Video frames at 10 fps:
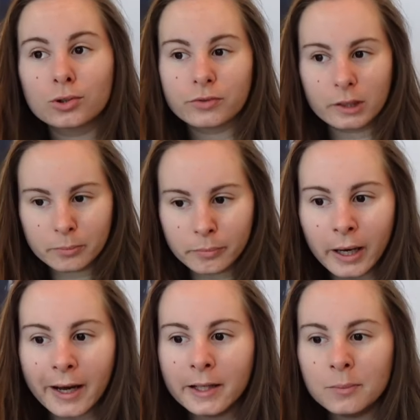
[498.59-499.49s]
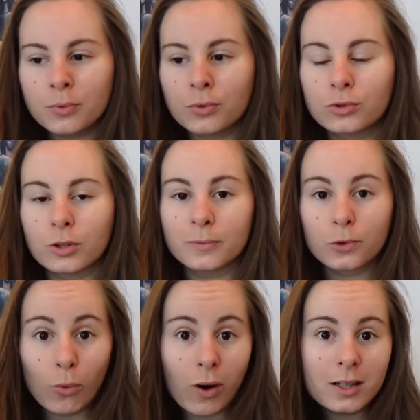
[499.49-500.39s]
Je ferai pareil pour le tome
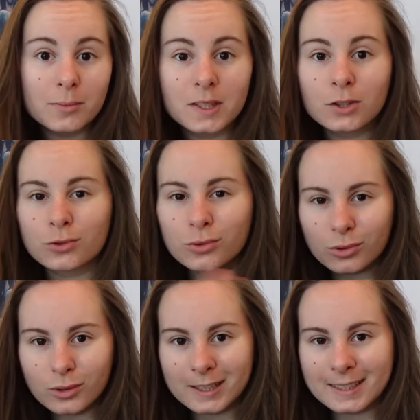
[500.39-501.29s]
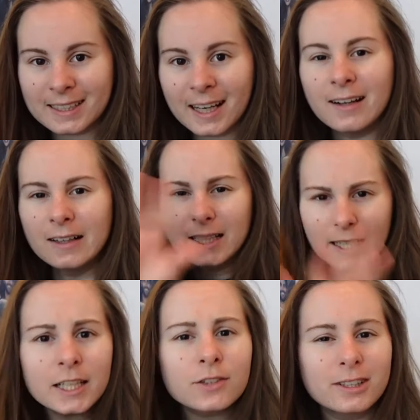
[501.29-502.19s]
3, comme ça je conclue la saga
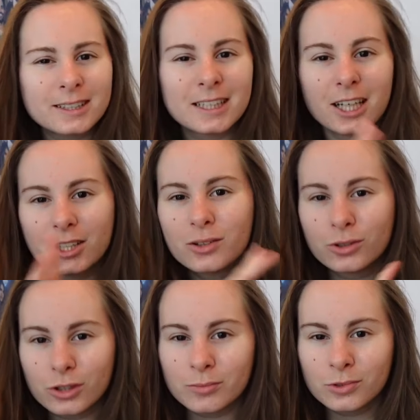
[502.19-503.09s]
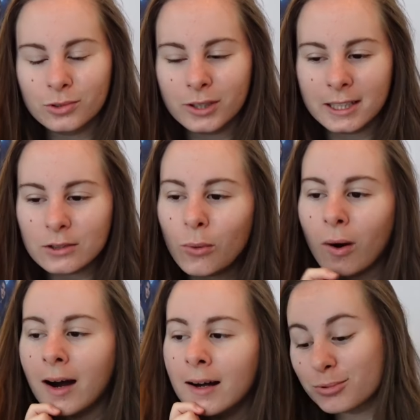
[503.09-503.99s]
et je vois si j'achète le tome 2 et 3.